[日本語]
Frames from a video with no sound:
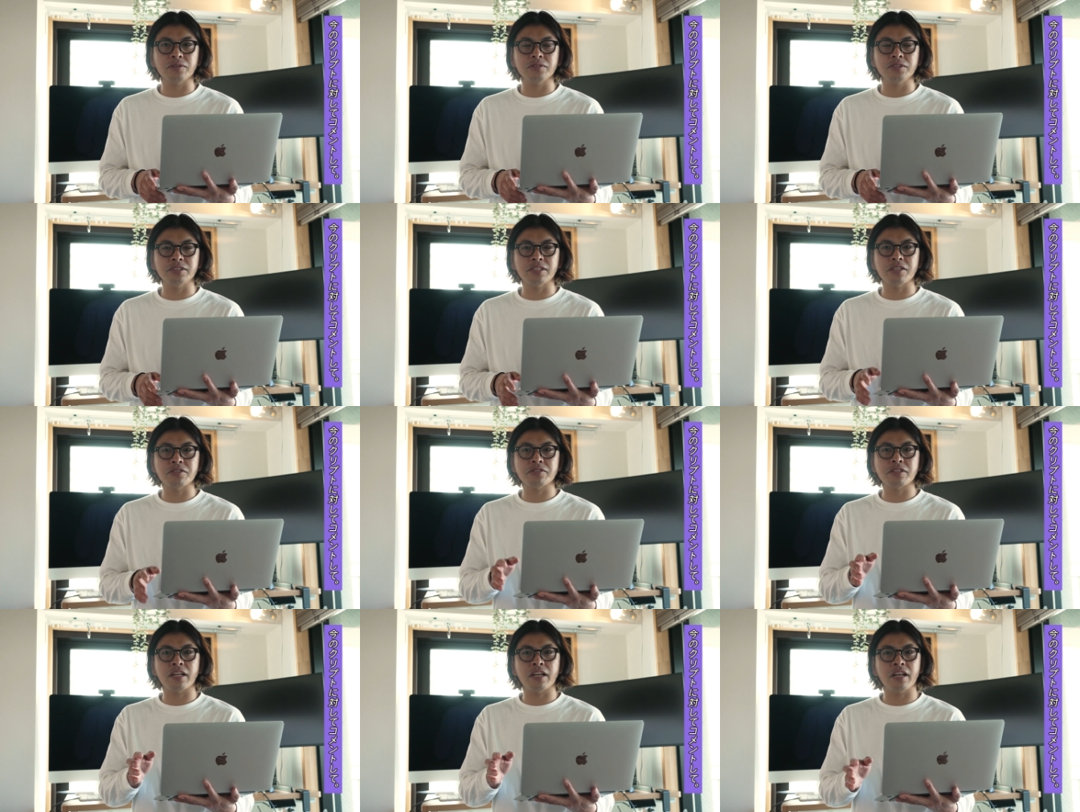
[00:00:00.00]

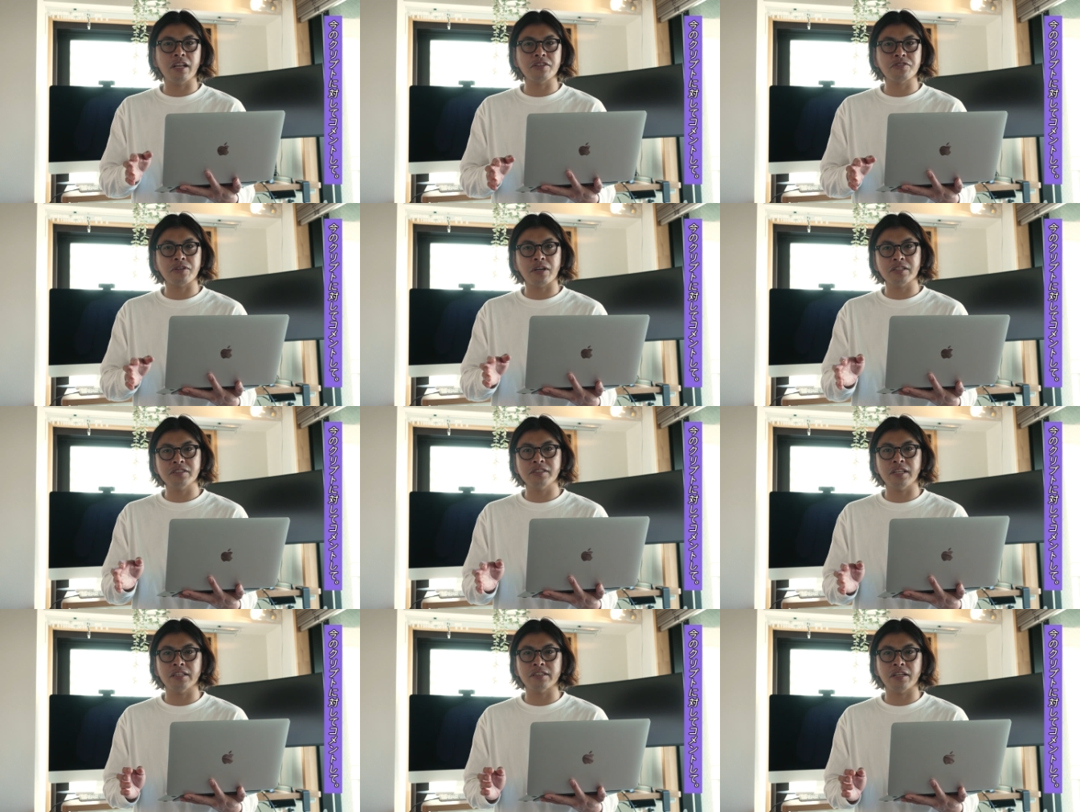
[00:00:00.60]
2017年、
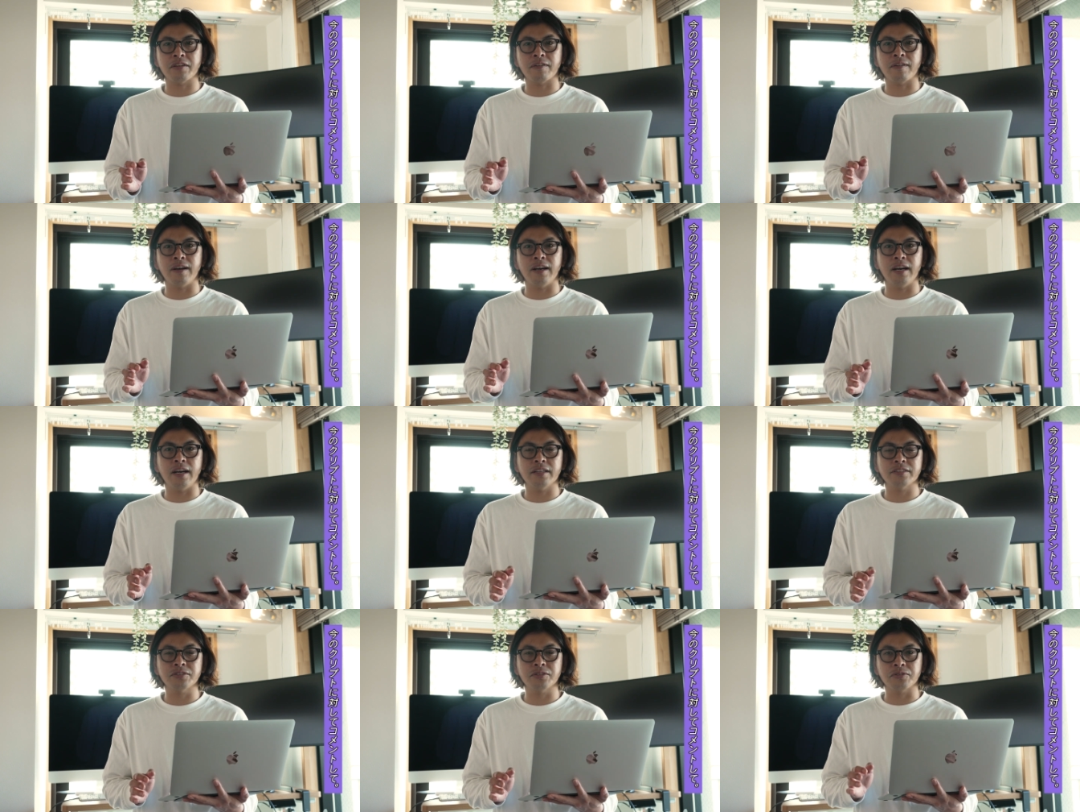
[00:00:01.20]
18年あたり
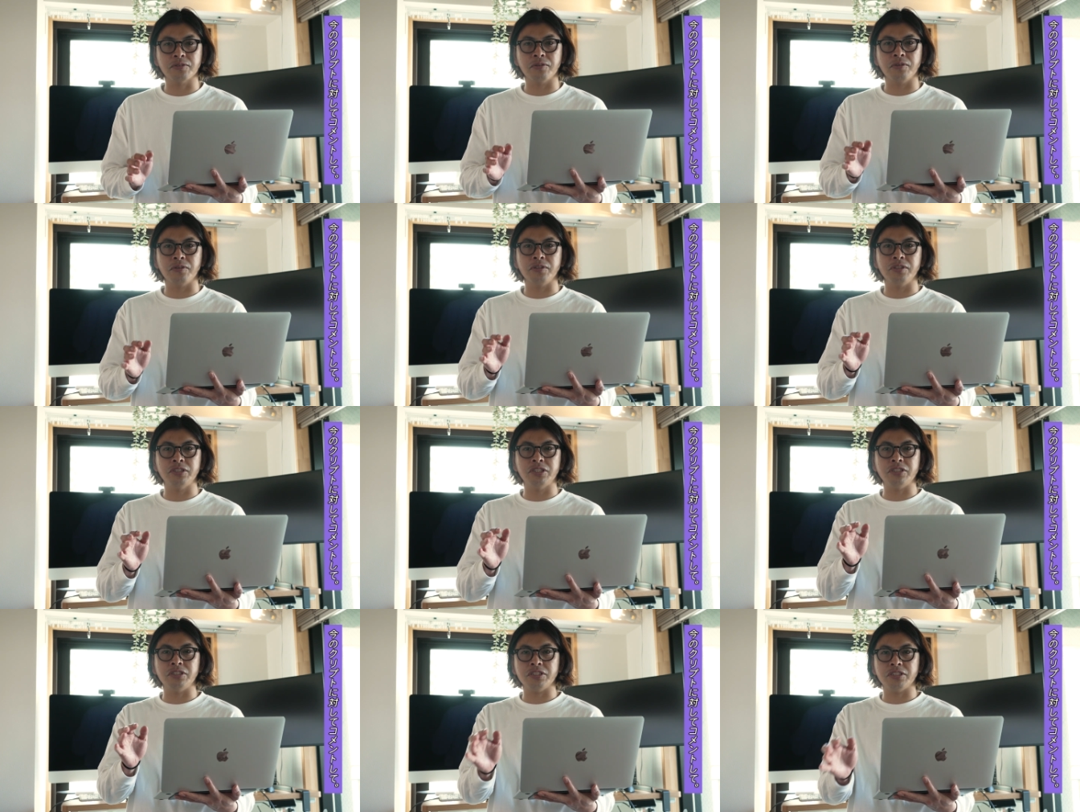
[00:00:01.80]
は、ちょっと
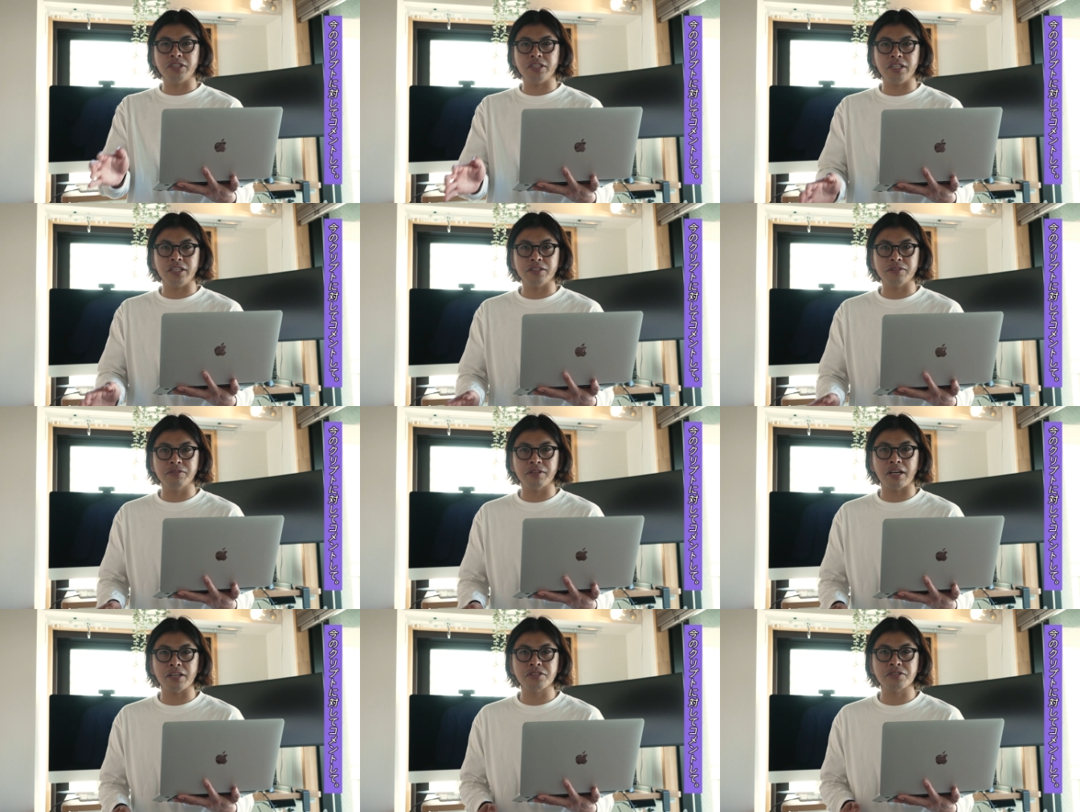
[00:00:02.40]
一時期
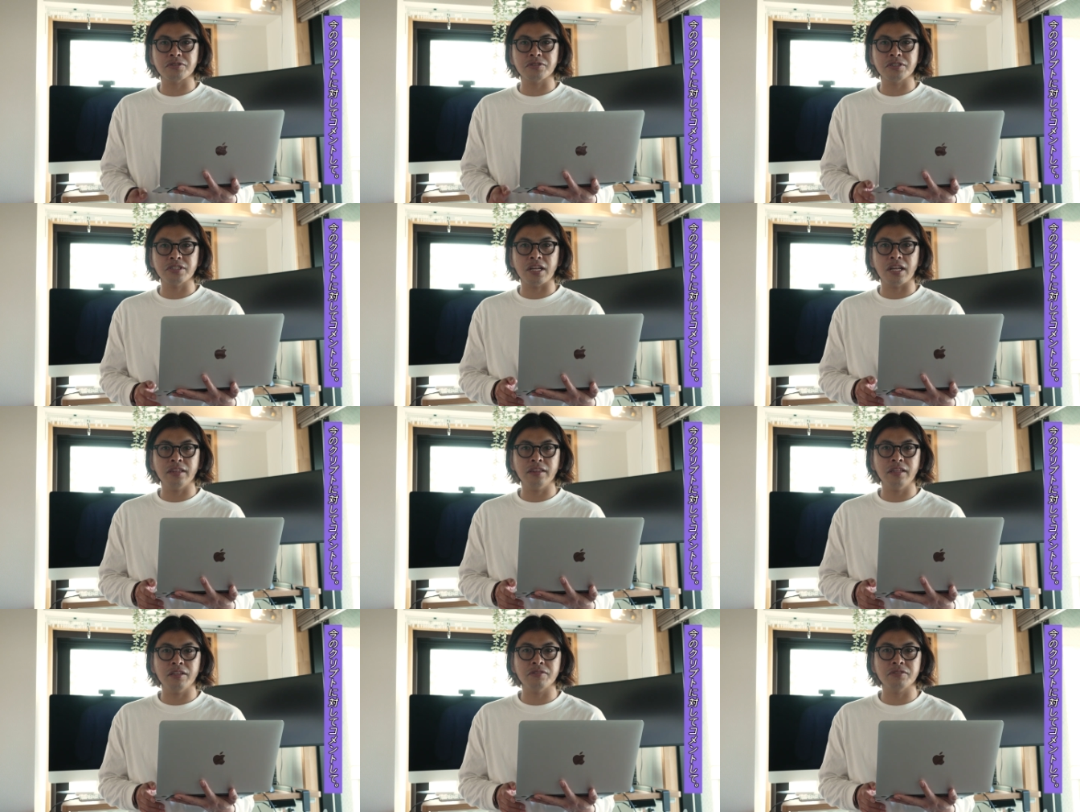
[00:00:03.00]
クラッシュし
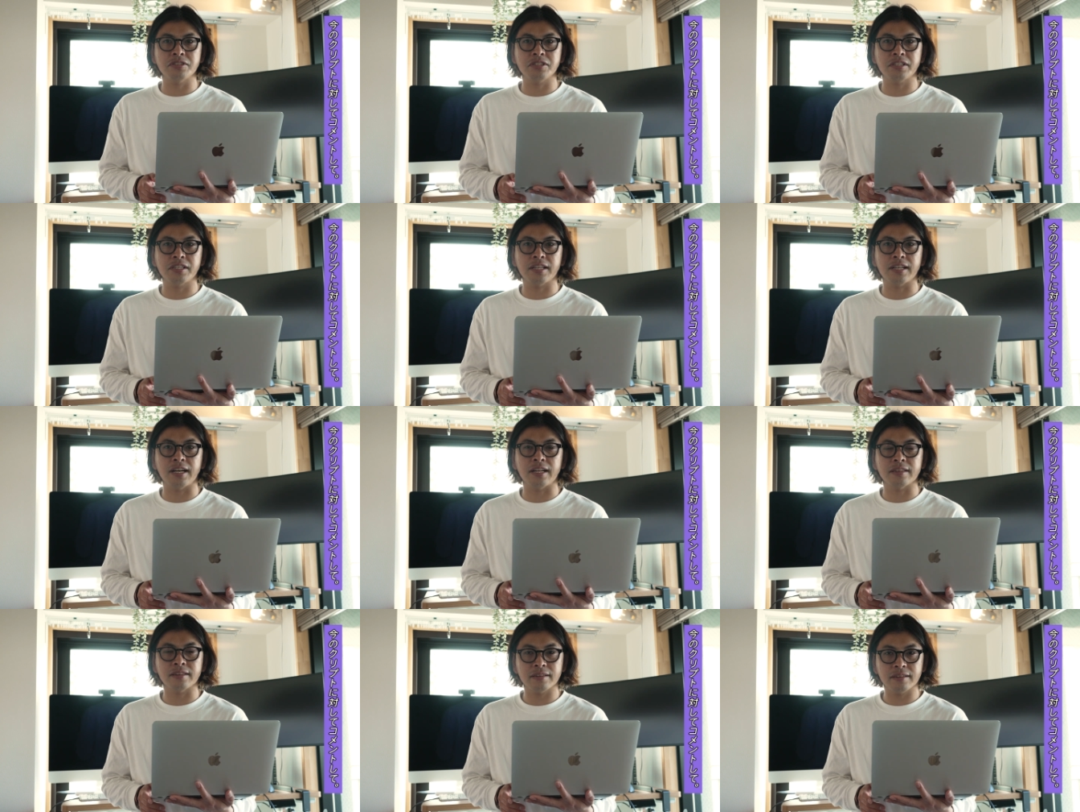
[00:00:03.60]
たっていう時期
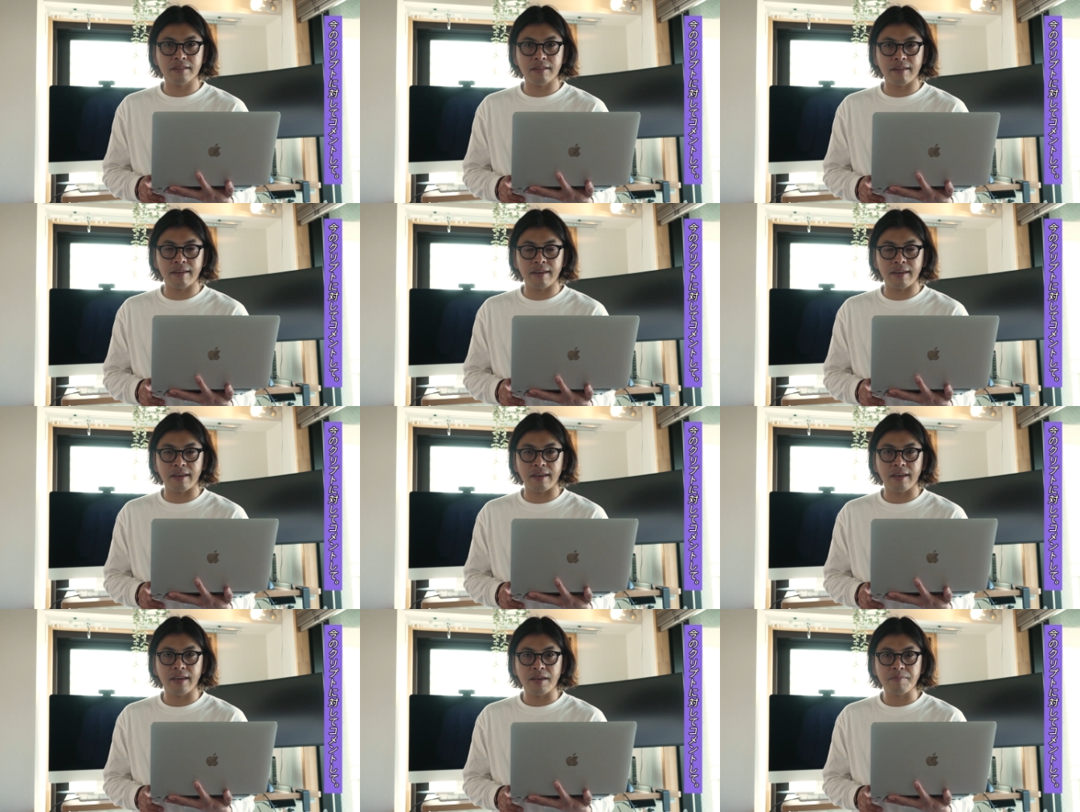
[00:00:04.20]
があっ
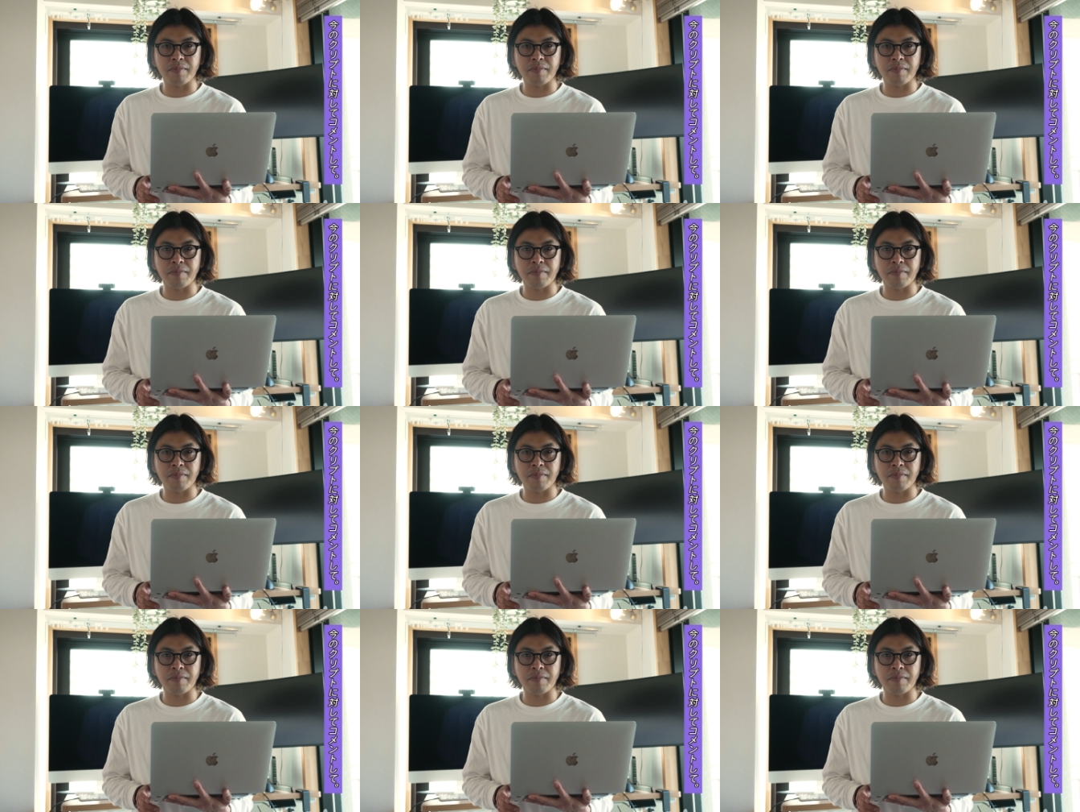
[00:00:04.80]
て、